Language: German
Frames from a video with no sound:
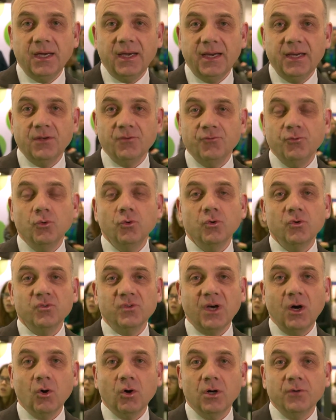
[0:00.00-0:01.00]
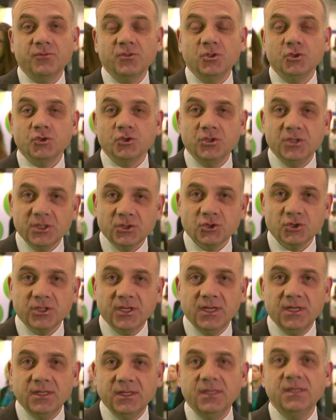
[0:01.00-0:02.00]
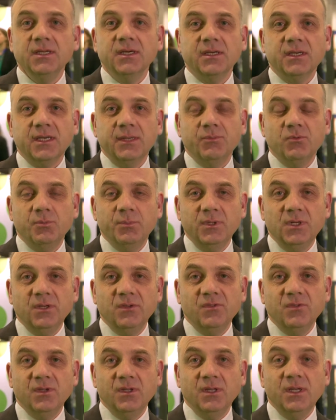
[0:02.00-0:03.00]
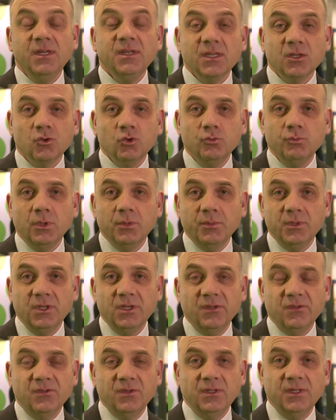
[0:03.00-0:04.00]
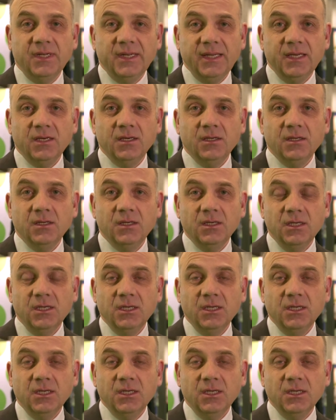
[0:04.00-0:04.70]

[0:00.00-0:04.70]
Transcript: einen Fokus auch auf die Schnittstellen in der Krebsmedizin, in der Tumormedizin legen.